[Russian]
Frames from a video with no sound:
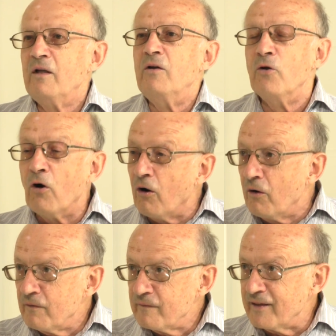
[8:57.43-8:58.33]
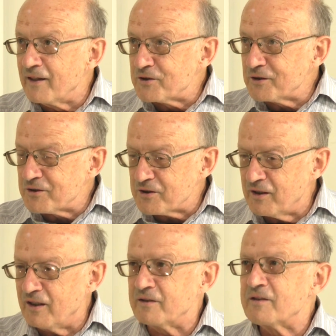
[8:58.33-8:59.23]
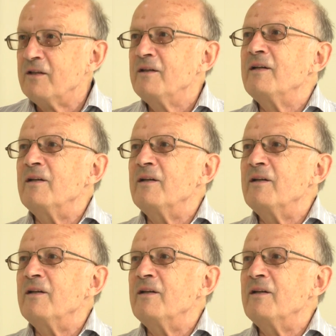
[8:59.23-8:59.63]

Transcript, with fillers: Но Дальше начинал. А кто?